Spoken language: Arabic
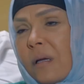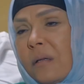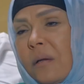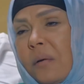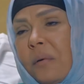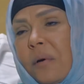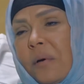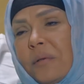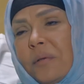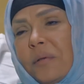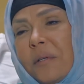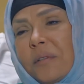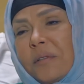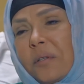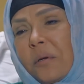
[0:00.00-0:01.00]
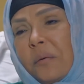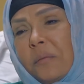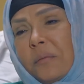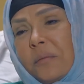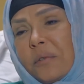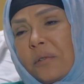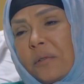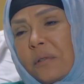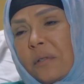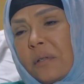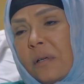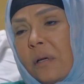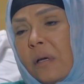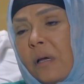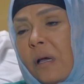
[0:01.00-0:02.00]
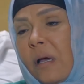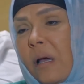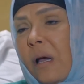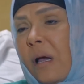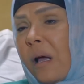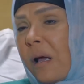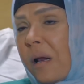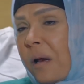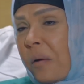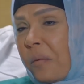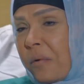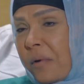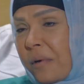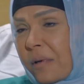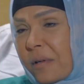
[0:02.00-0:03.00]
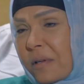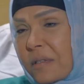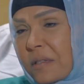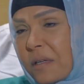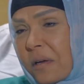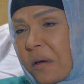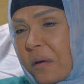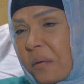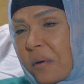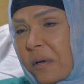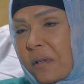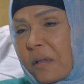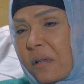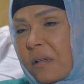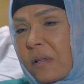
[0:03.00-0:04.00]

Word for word: كده برضه يا شمس هقلق منك ازاي يا بت